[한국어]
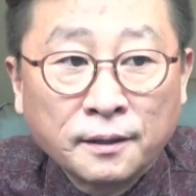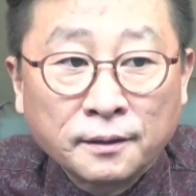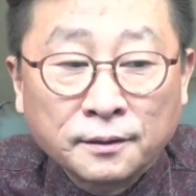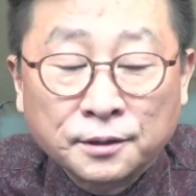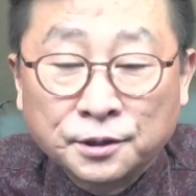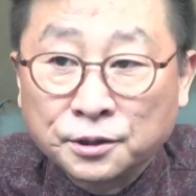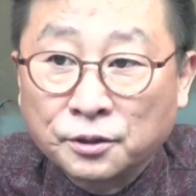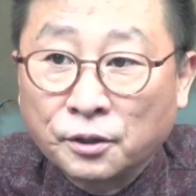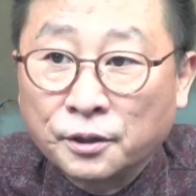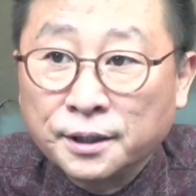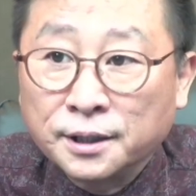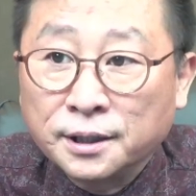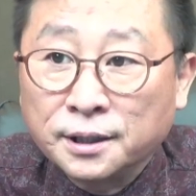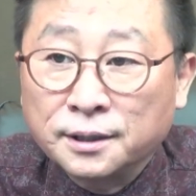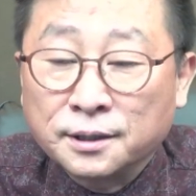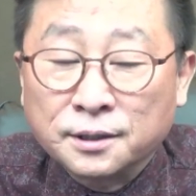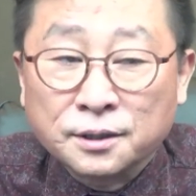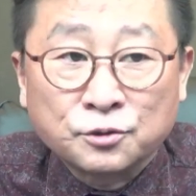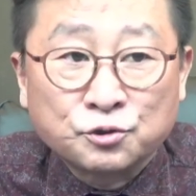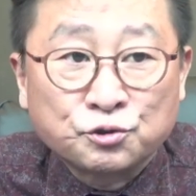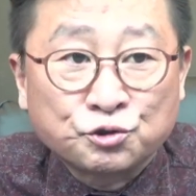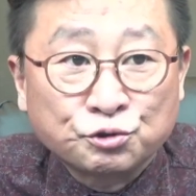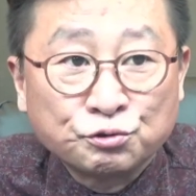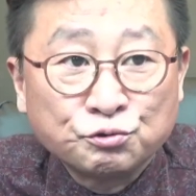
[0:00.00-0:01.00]
그러니
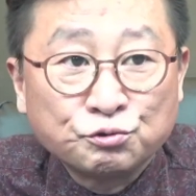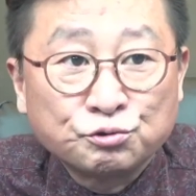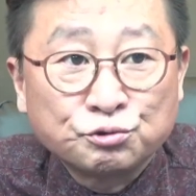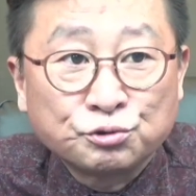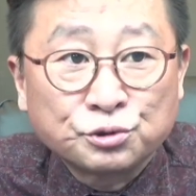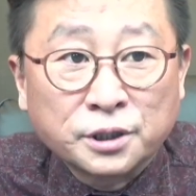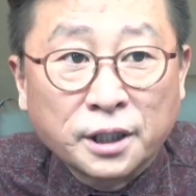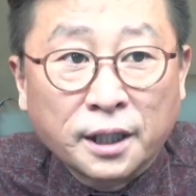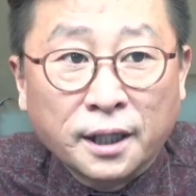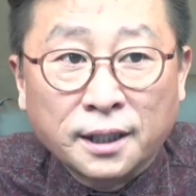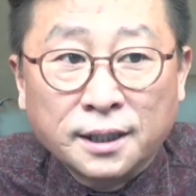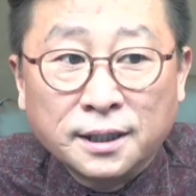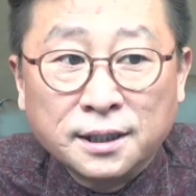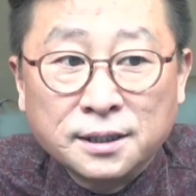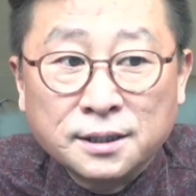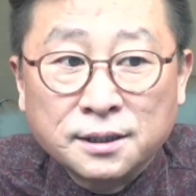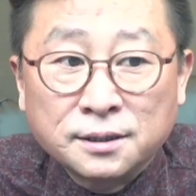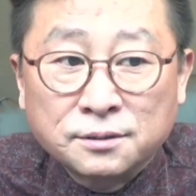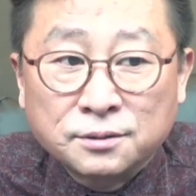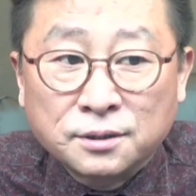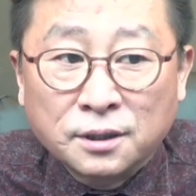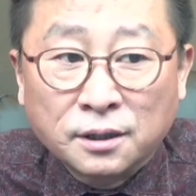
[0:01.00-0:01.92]
중국의 이,